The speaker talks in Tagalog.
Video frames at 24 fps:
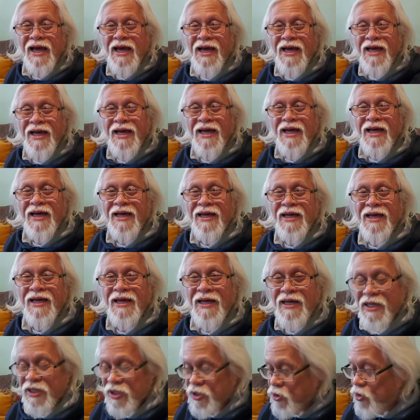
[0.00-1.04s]

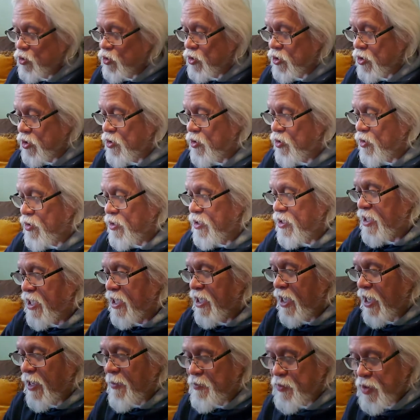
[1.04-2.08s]
uh, susunod
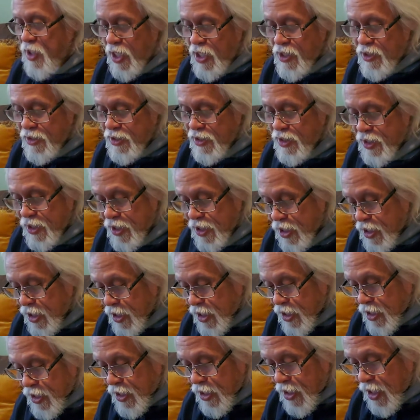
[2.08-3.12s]
na update
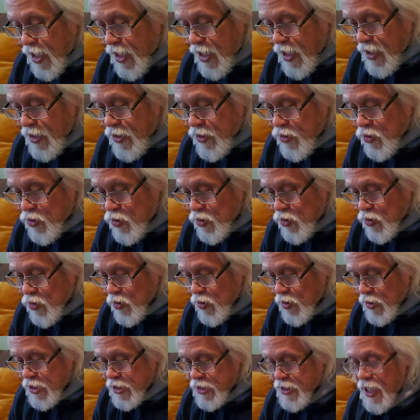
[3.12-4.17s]
ay
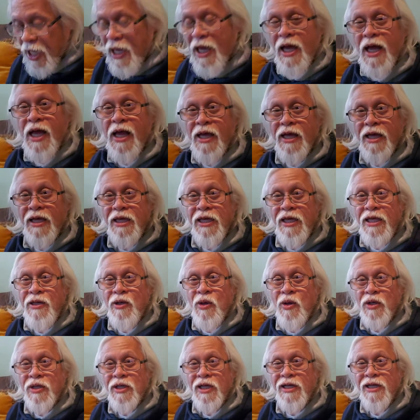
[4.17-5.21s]
tungkol sa
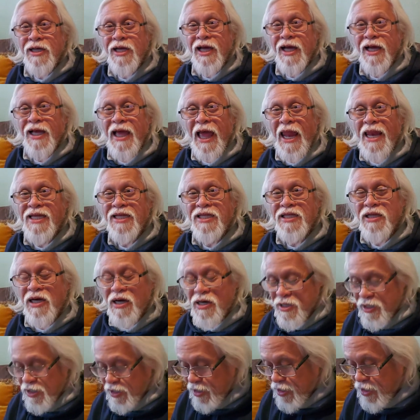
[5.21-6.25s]
Inok
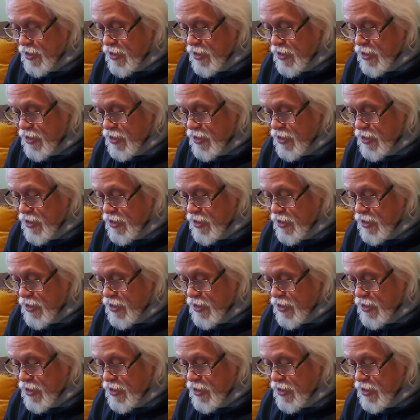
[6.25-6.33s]
calendar.